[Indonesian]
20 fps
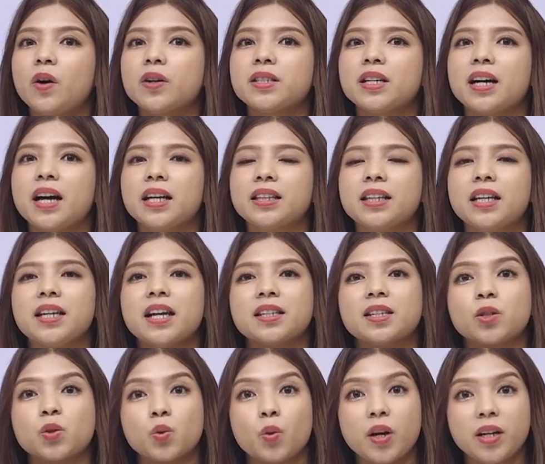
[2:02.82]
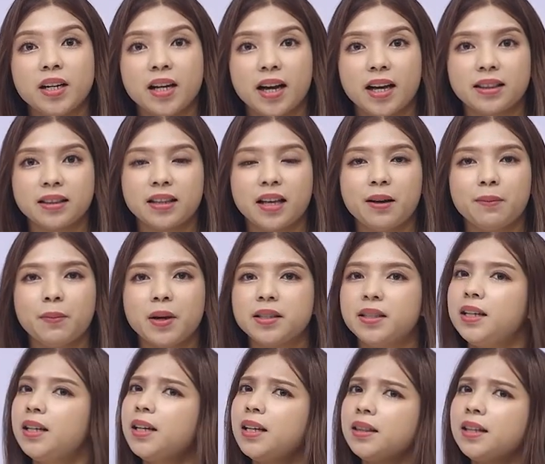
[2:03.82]
kosakata yang sesuai dengan tema.
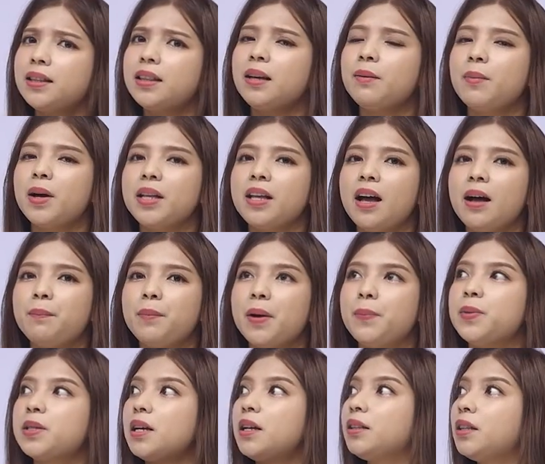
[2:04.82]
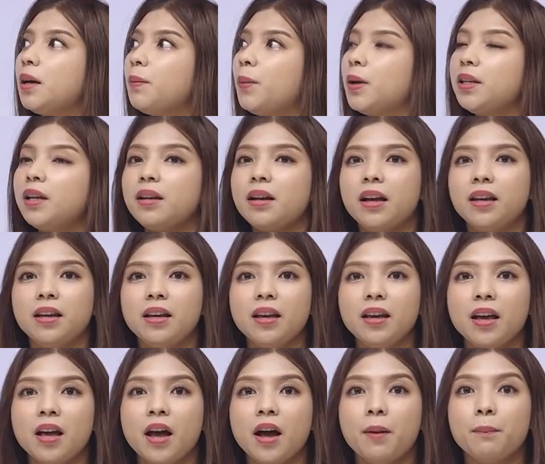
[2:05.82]
Jadi nanti temanya apa? Misalnya temanya
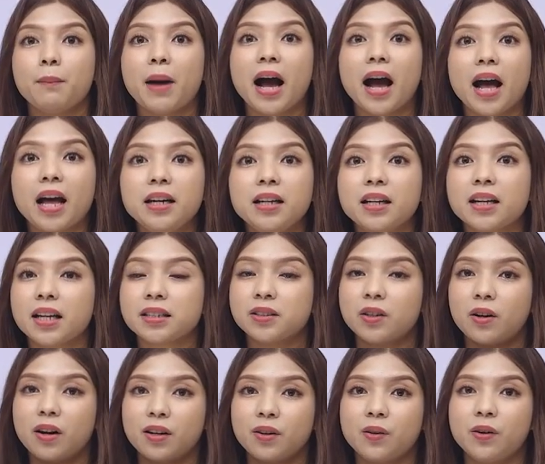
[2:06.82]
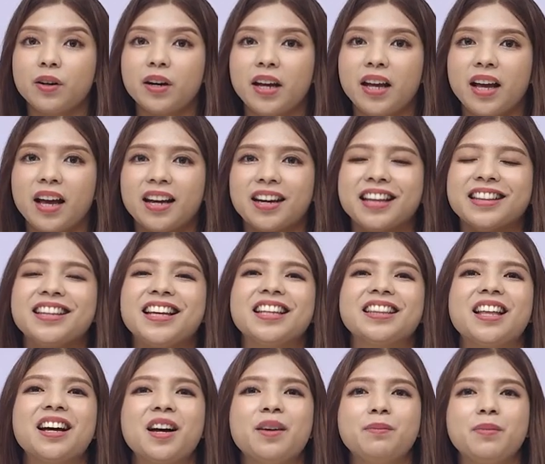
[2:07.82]
lagi makan di restoran Korea. Nanti
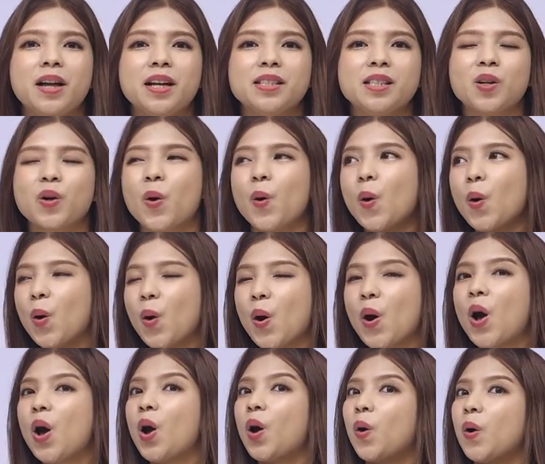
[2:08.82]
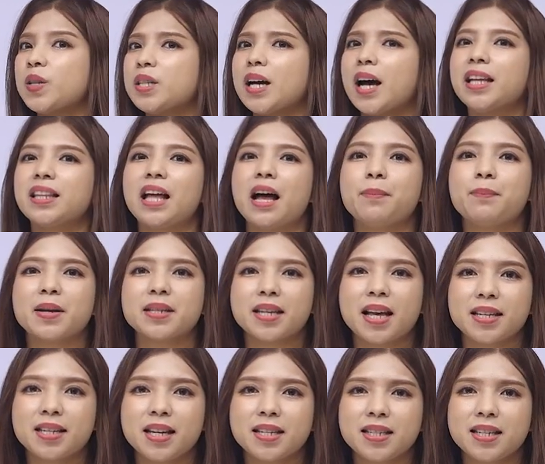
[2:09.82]
kita akan belajar oh kosakata apa
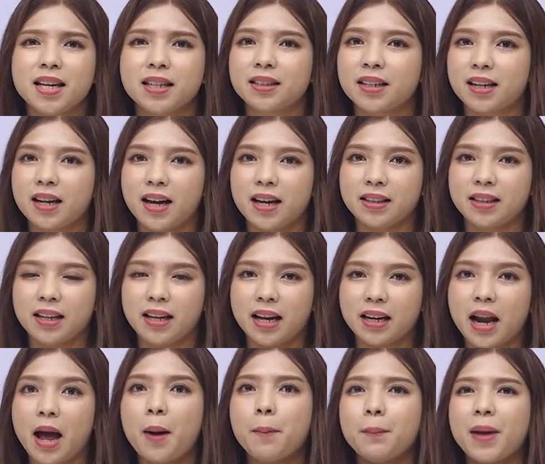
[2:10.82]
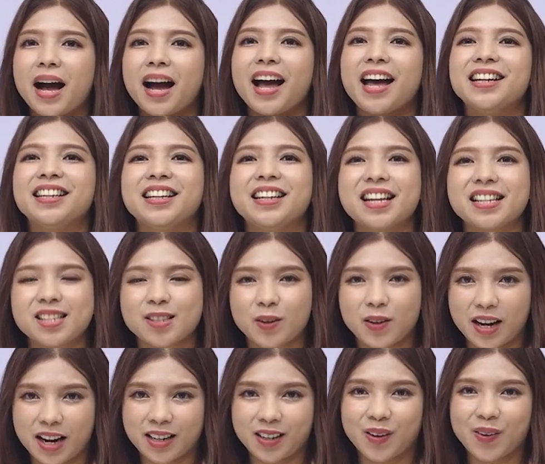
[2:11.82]
saja sih yang terkait dengan makan di
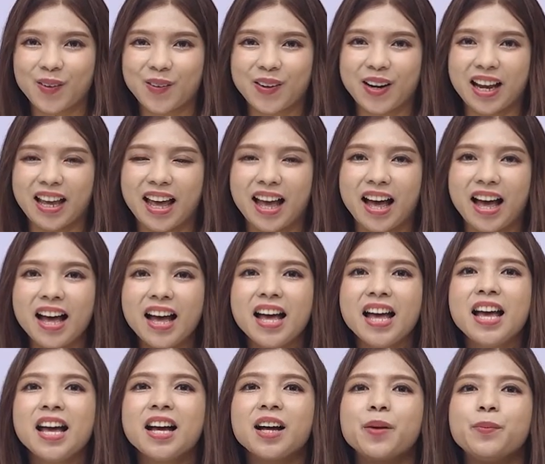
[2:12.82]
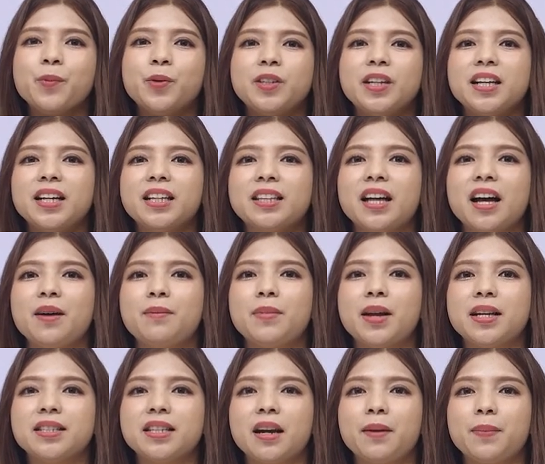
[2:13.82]
restoran Korea. Kemudian kita akan
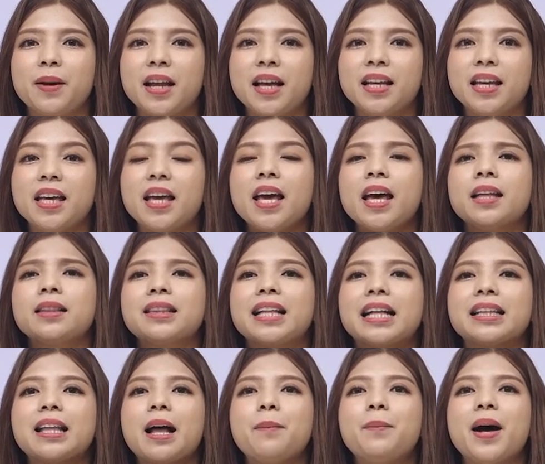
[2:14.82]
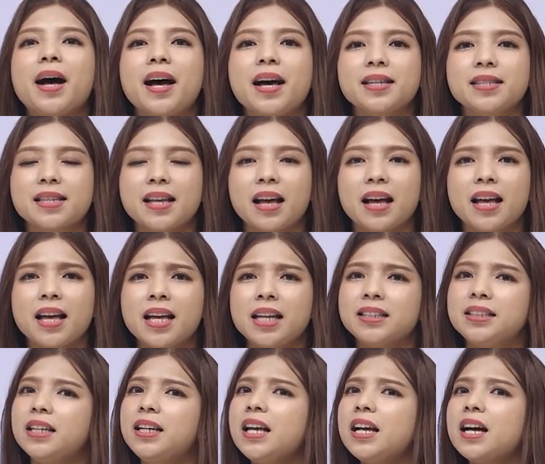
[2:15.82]
belajar apa lagi? Tata bahasa.
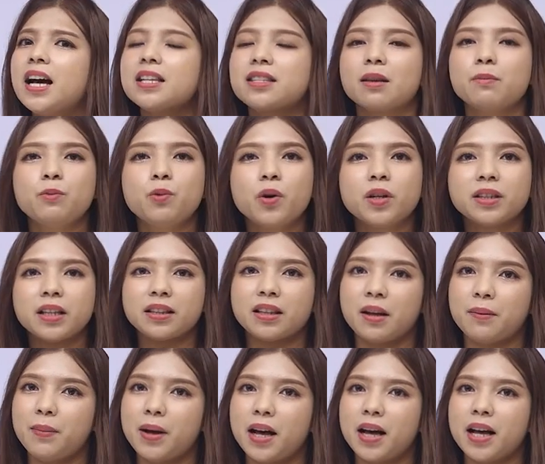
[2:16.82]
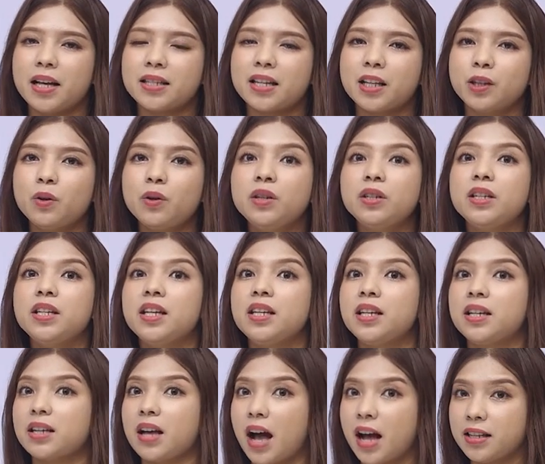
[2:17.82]
Jadi nggak semua tata bahasa itu
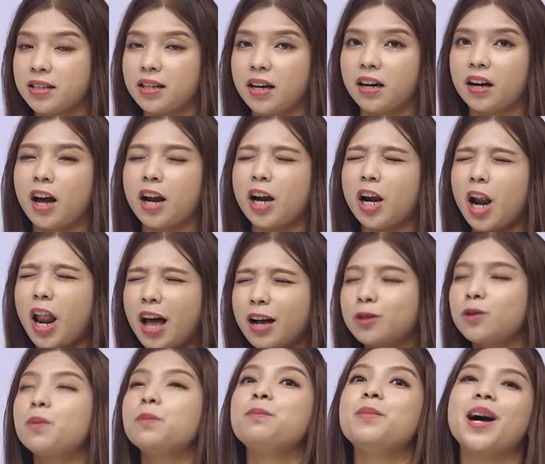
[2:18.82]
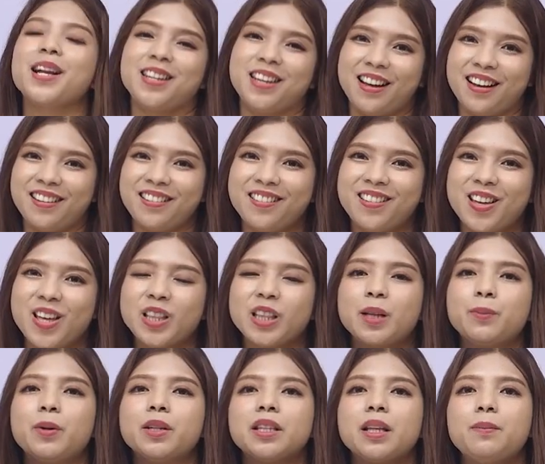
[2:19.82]
diajarkan langsung banyak
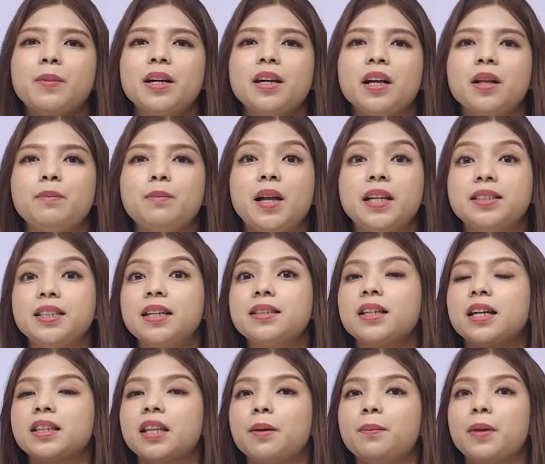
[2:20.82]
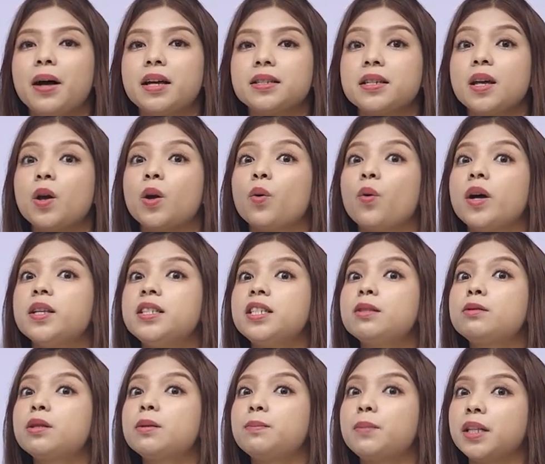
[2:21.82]
teman-teman akan belajar tata bahasa yang
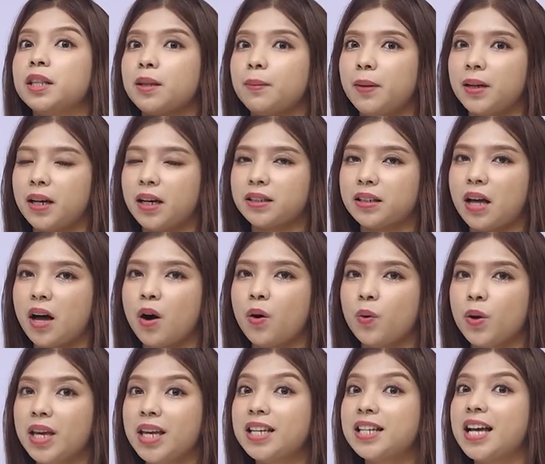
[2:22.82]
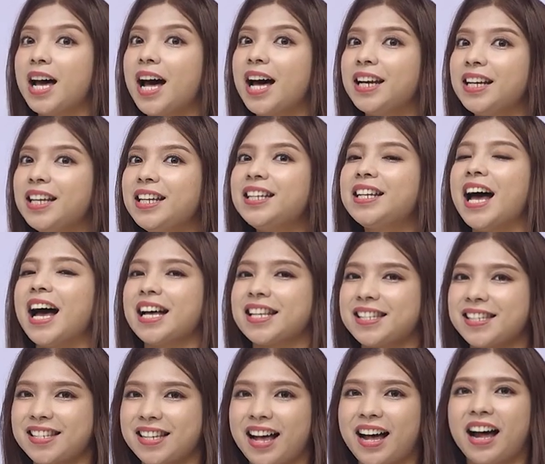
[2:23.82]
wajib teman-teman ketahui dari
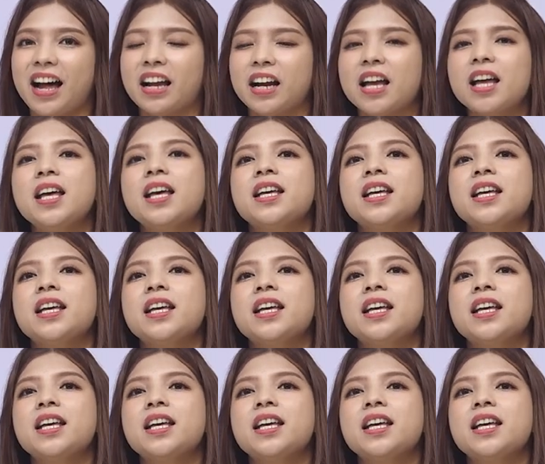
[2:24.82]
dasar.